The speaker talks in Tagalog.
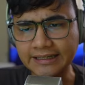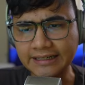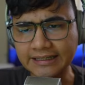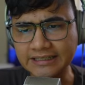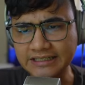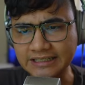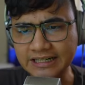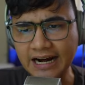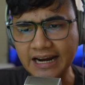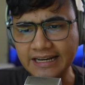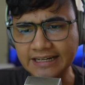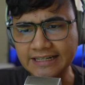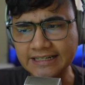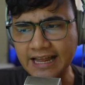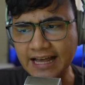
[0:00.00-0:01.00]
i-try
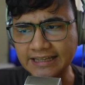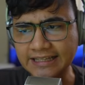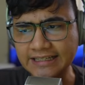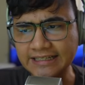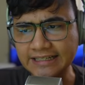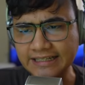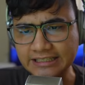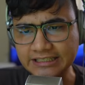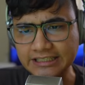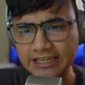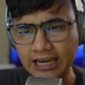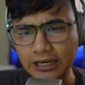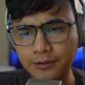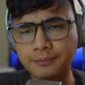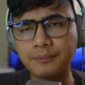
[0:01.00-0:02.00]
na natin
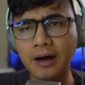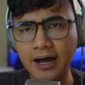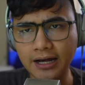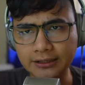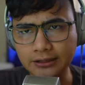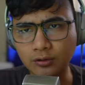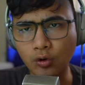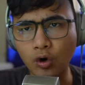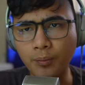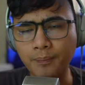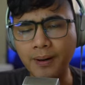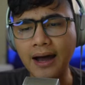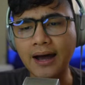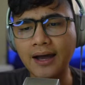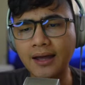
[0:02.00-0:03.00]
i-check mga
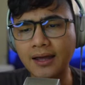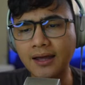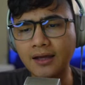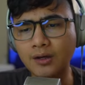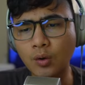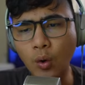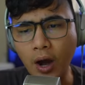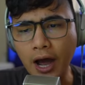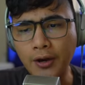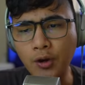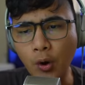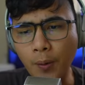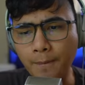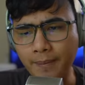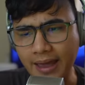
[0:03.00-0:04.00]
tropa kung
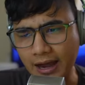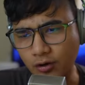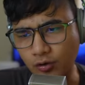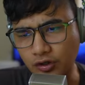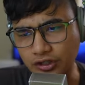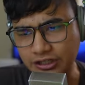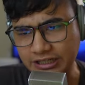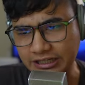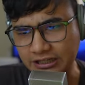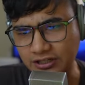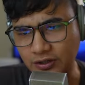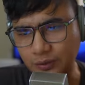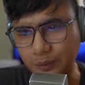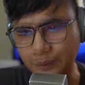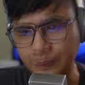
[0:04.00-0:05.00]
anong meron
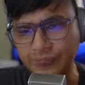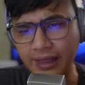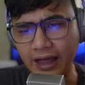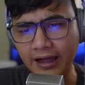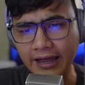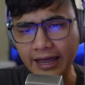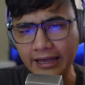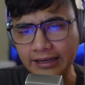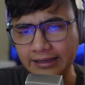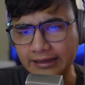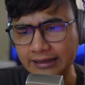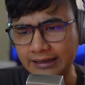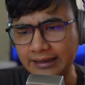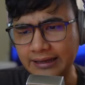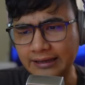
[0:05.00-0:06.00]
dito. Okay.
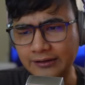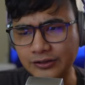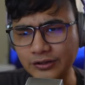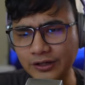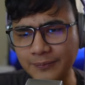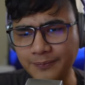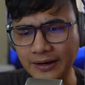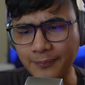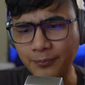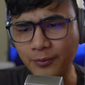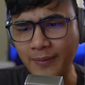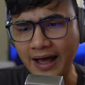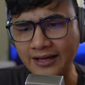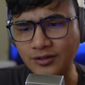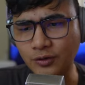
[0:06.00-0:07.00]
Gusto ko rin pala
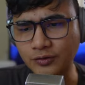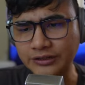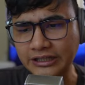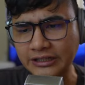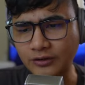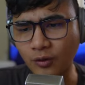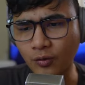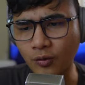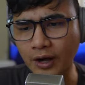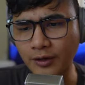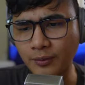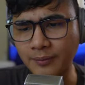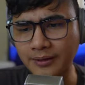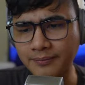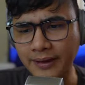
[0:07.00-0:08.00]
pumasok dito kung ano
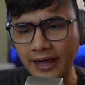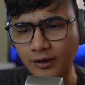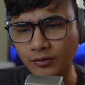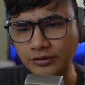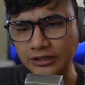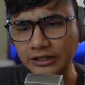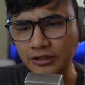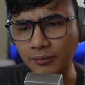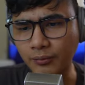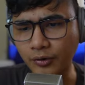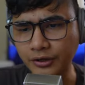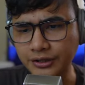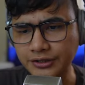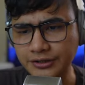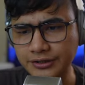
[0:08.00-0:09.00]
man meron dito,
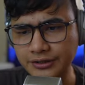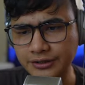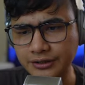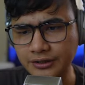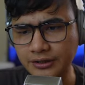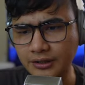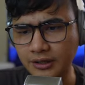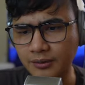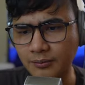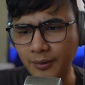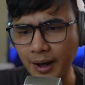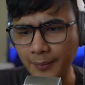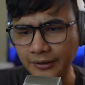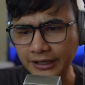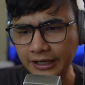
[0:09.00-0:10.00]
boys.
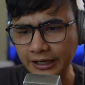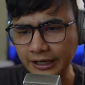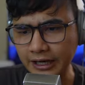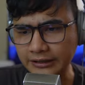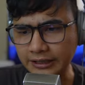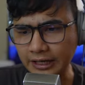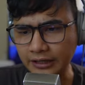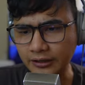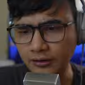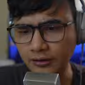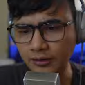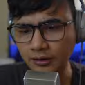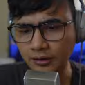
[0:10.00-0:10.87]
Mamamatay kaya tayo?